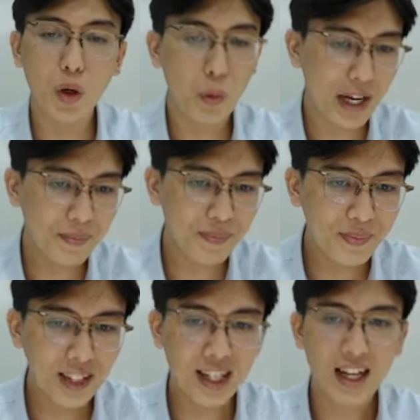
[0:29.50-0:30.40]
của công mình.
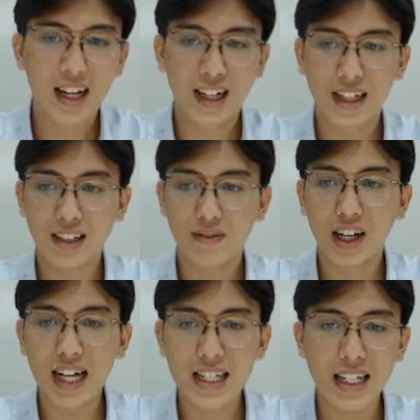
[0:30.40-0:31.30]
Ờ,
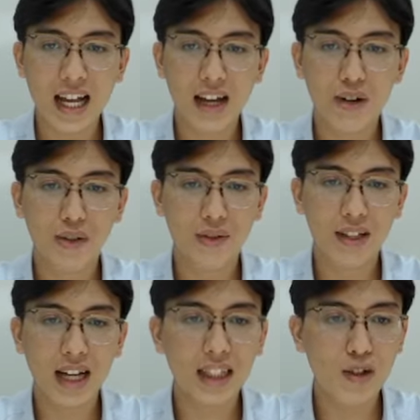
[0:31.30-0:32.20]
với các anh chị nào
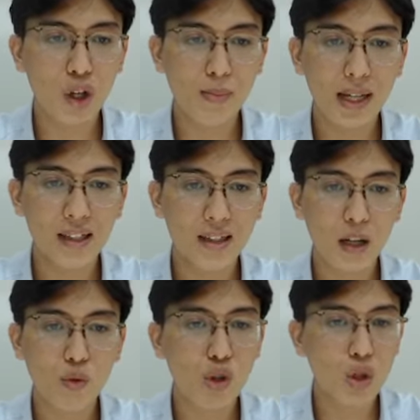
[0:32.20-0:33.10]
đã theo dõi Minh
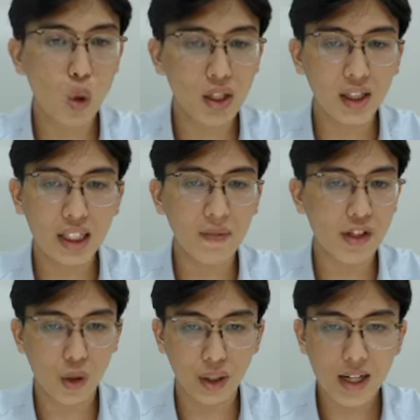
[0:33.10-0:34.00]
trong xuyên suốt những cái nhịp
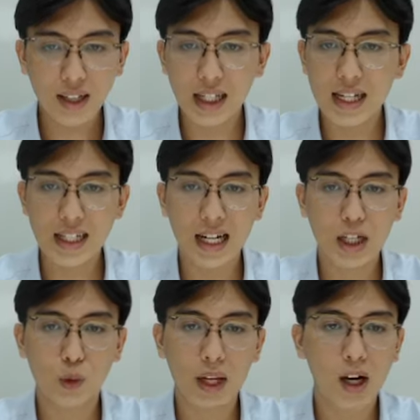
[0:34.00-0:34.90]
vừa rồi thì chắc chắn là
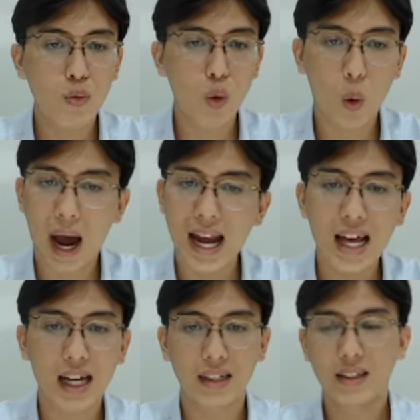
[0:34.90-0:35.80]
chúng ta không quá
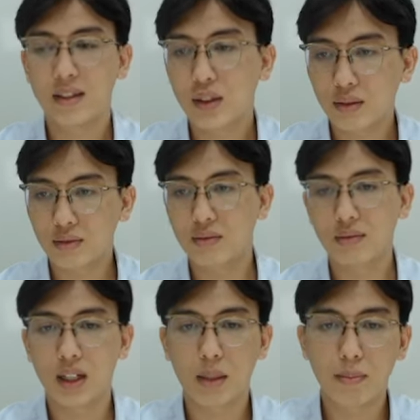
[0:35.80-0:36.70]
là
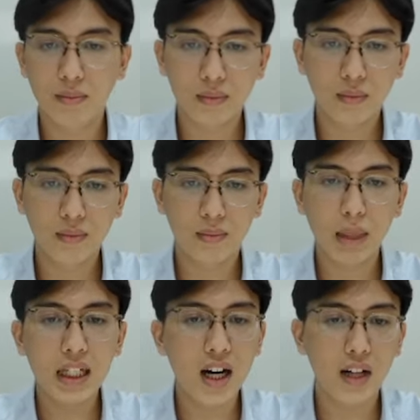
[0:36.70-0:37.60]
à,
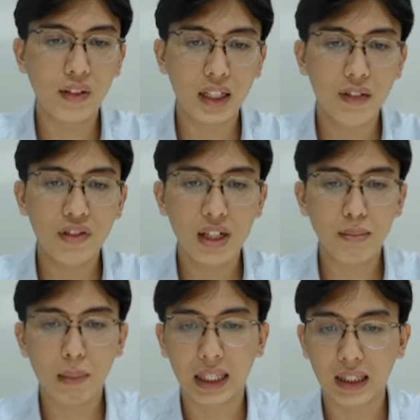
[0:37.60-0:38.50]
bất ngờ với cái
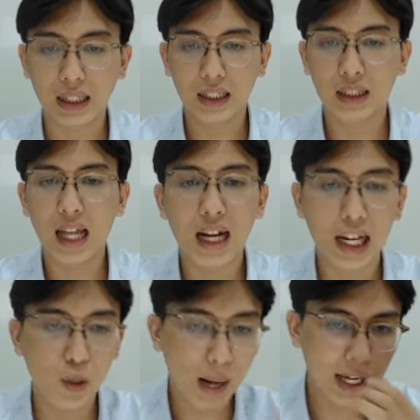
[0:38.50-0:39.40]
phiên bật tăng
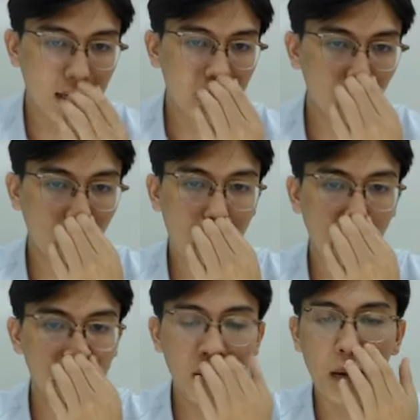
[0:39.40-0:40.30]
ngày hôm nay. Nó là một
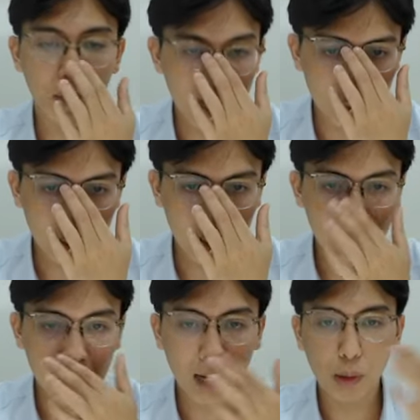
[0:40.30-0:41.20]
cái phiên mở biên,
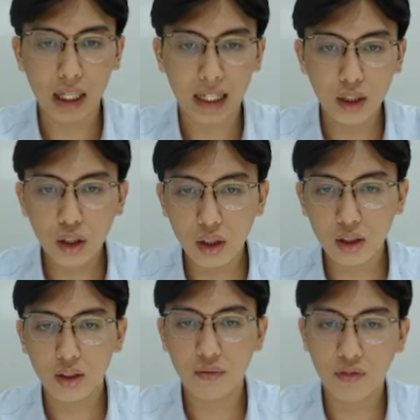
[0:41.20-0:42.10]
là một cái
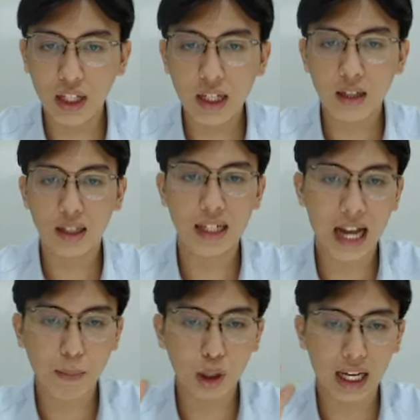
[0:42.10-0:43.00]
vẫn
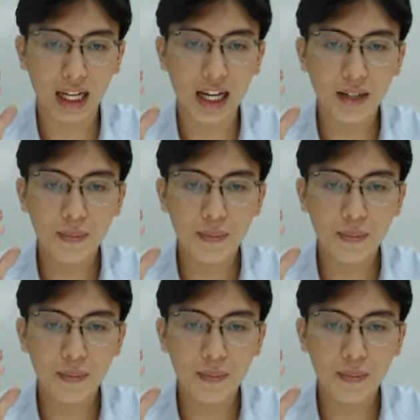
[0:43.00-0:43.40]
là một cái